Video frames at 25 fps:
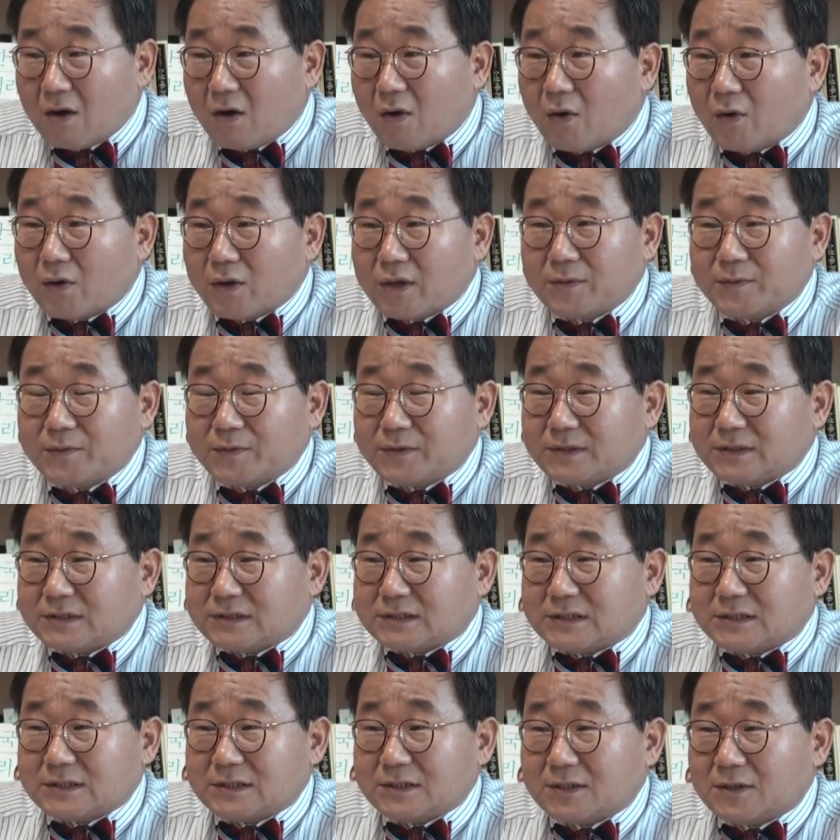어, 이분은
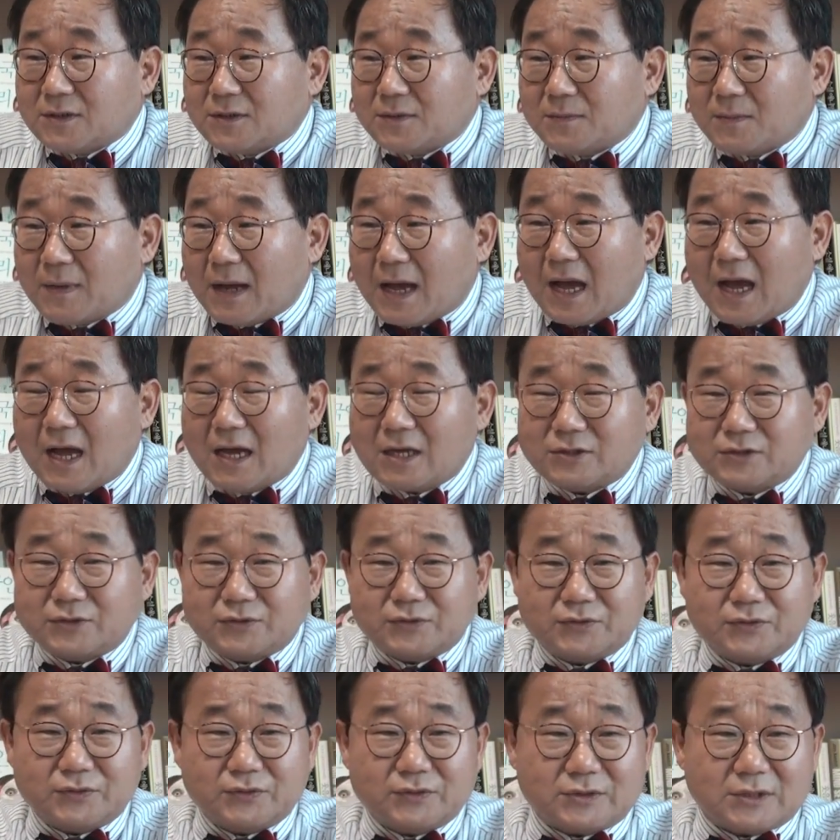지금
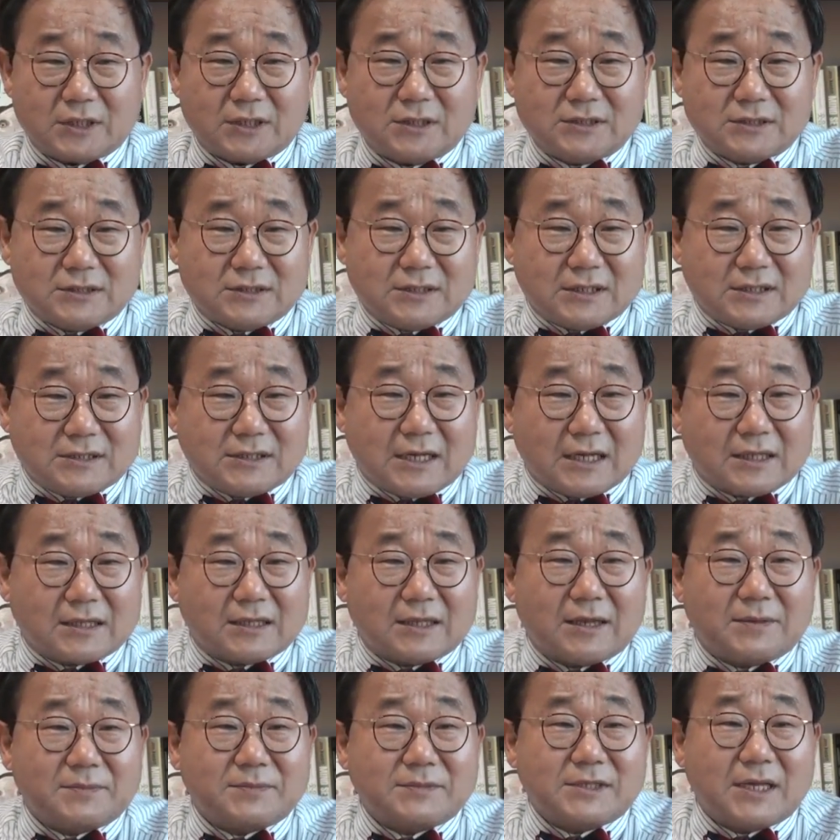아주 전체
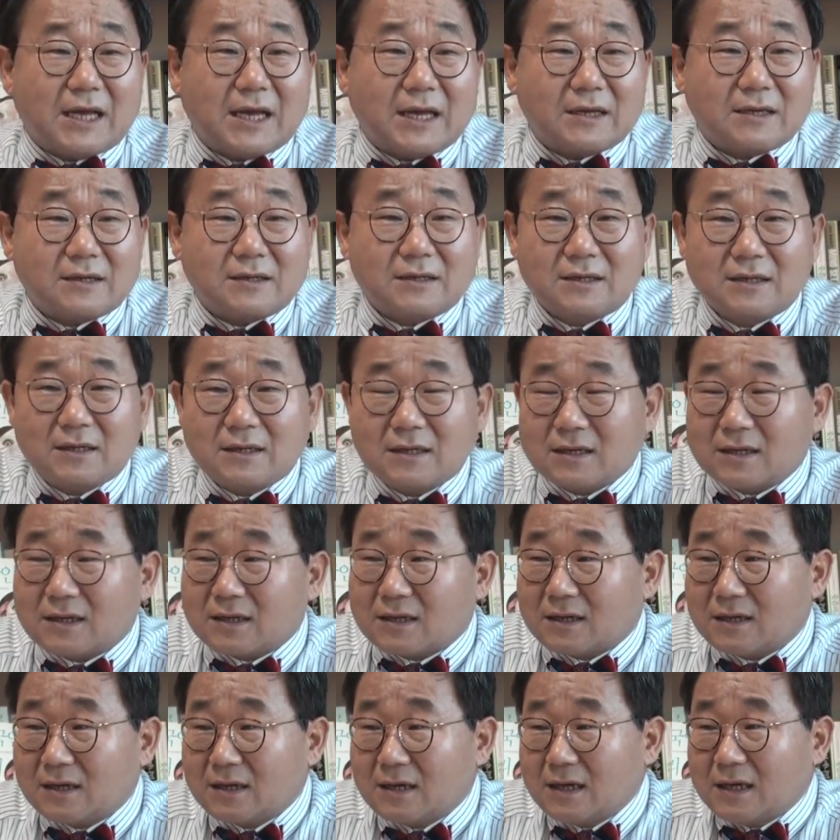상담
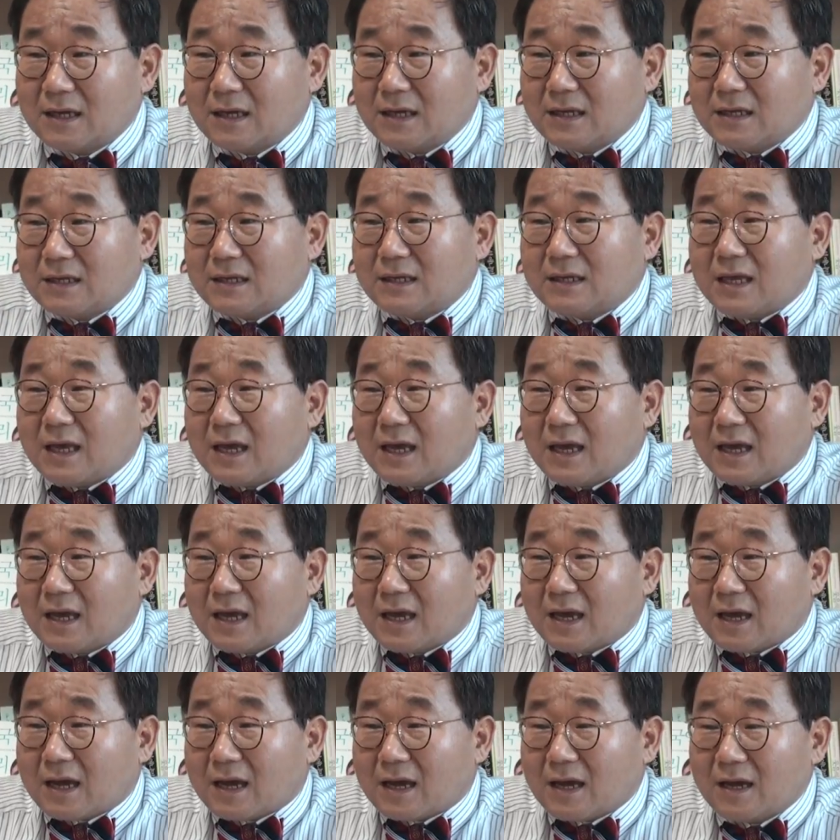사연이
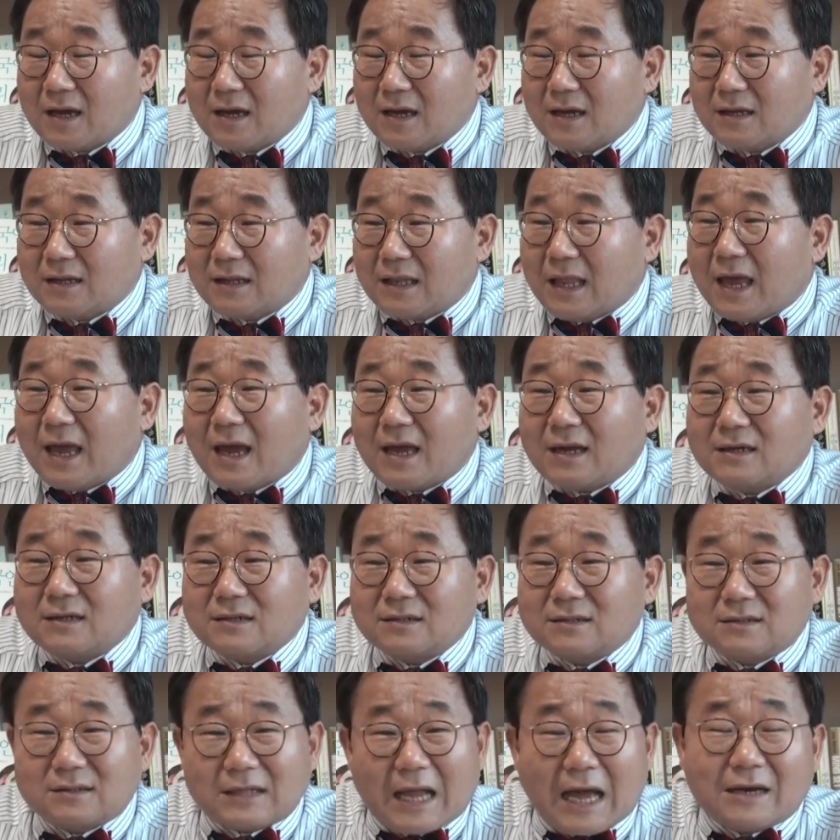이게
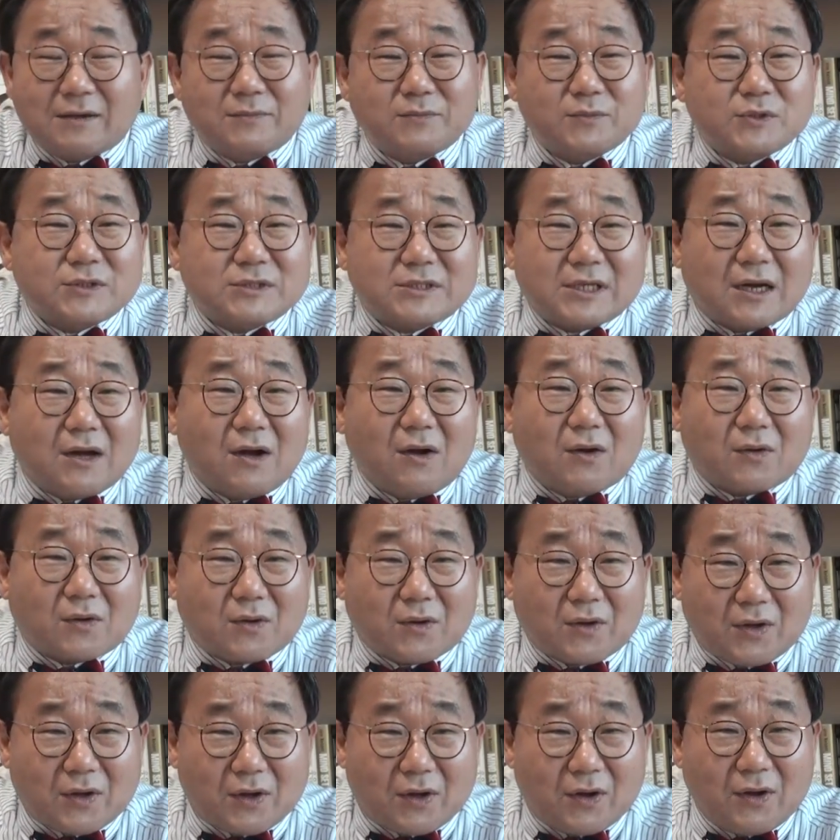내안 나는 문제가
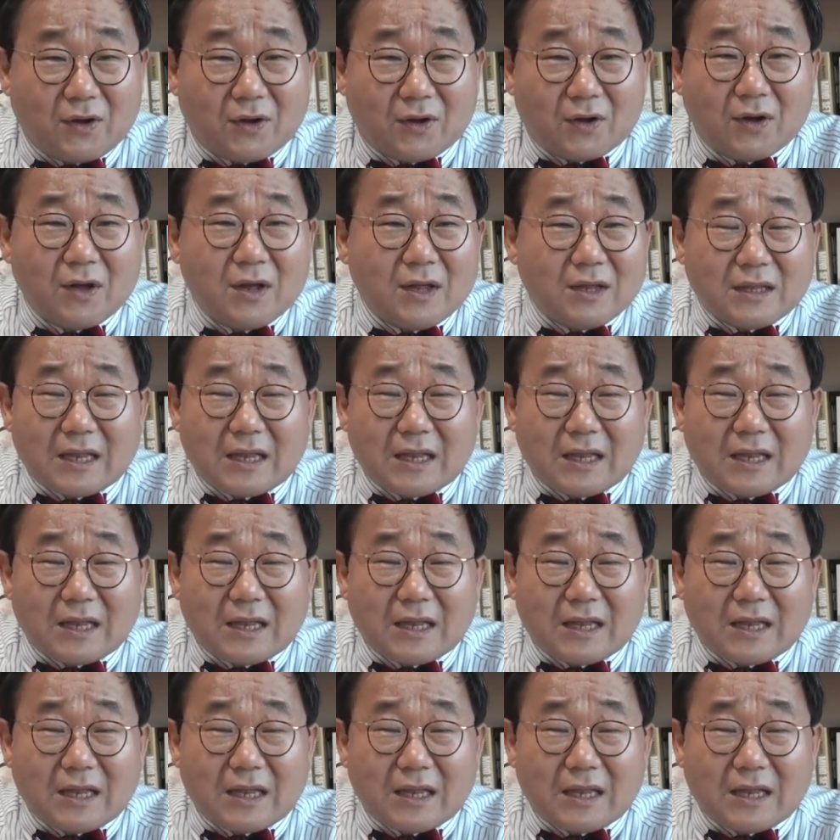없고요.